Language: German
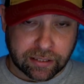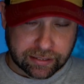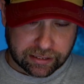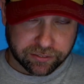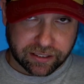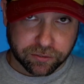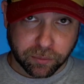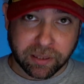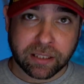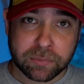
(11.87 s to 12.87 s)
Ich werde von
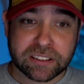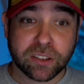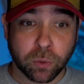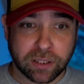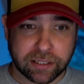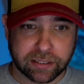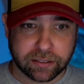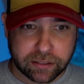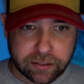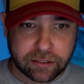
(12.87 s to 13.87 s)
meiner Mission reden.
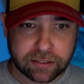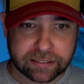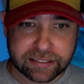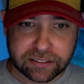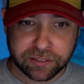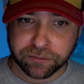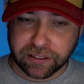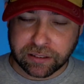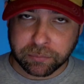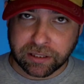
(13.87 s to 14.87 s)
Diese wird
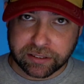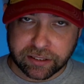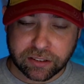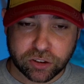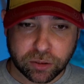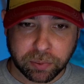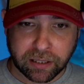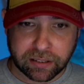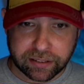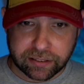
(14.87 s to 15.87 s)
viele militärische
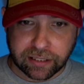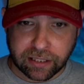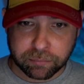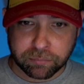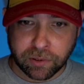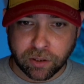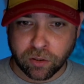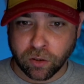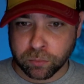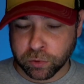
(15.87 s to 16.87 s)
Parallelen haben,
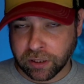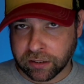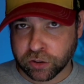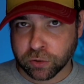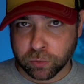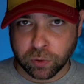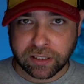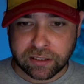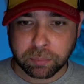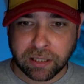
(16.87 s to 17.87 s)
um durch eine
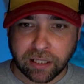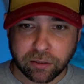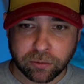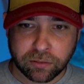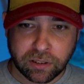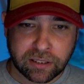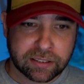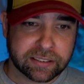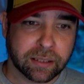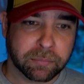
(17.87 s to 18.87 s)
strukturierte Planung,
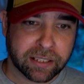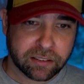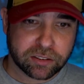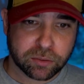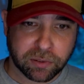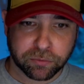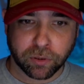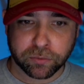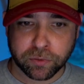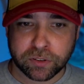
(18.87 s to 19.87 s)
die am Ende zum
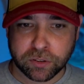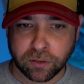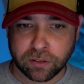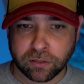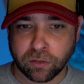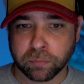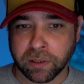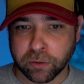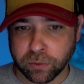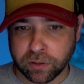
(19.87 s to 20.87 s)
Erfolg führen soll und bei
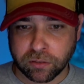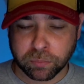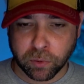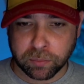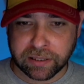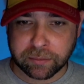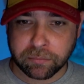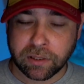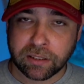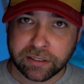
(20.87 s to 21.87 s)
Hürden und
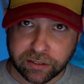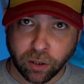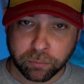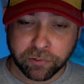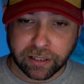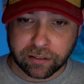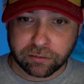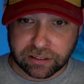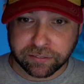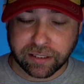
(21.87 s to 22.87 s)
Problemen, die kommen werden
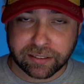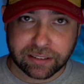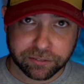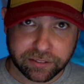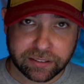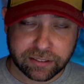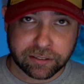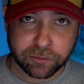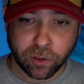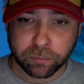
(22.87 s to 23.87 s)
und die werden
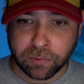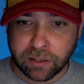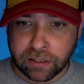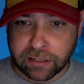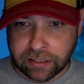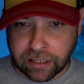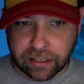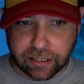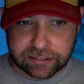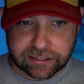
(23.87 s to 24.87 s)
definitiv kommen,
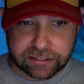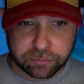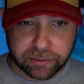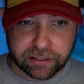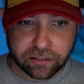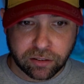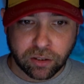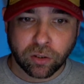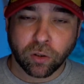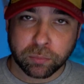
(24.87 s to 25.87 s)
klare Ansätze bieten,
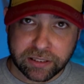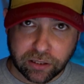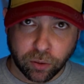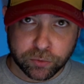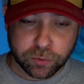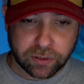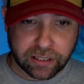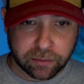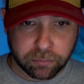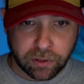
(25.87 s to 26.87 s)
um nicht
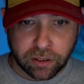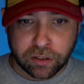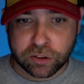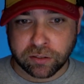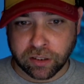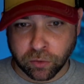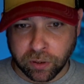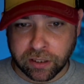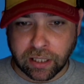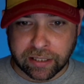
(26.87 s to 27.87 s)
aufzugeben, sondern
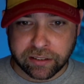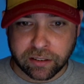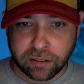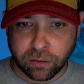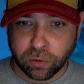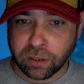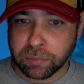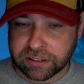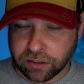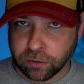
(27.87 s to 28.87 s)
neue, andere oder
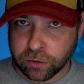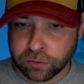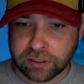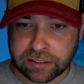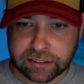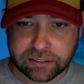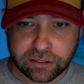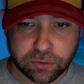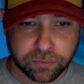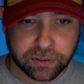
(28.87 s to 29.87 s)
bessere Lösungsansätze
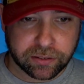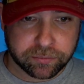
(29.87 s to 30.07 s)
zu finden.